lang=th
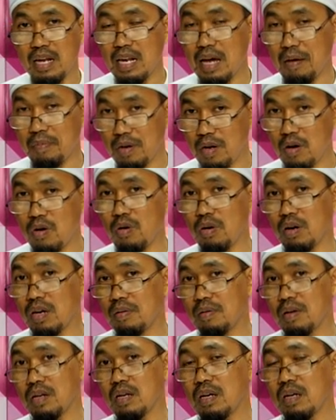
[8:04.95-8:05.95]
ดับโลก
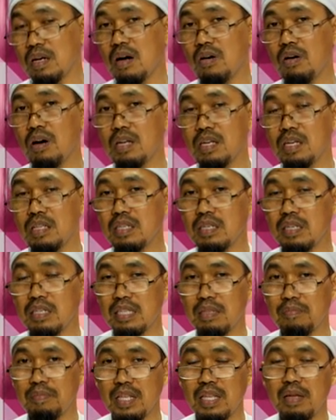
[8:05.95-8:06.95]
นะเขาก็ยึดถือ
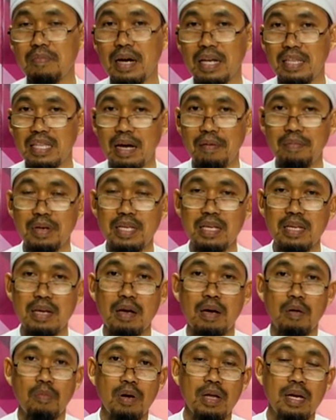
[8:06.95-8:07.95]
ปฏิบัติตามนี้
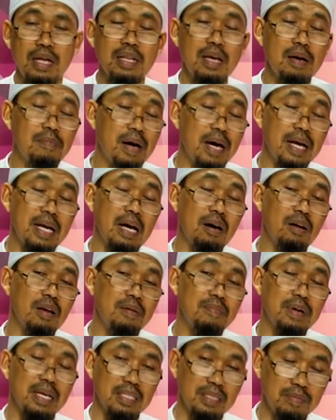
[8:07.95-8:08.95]
เพราะฉะนั้นถ้าบ้านเรา
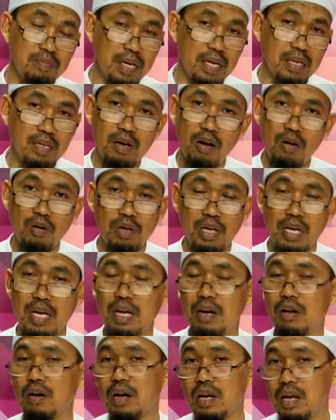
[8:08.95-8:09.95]
ละหมาด11ก็โอเค
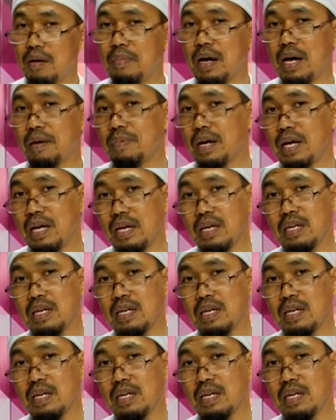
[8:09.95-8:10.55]
เราก็ละหมาดไป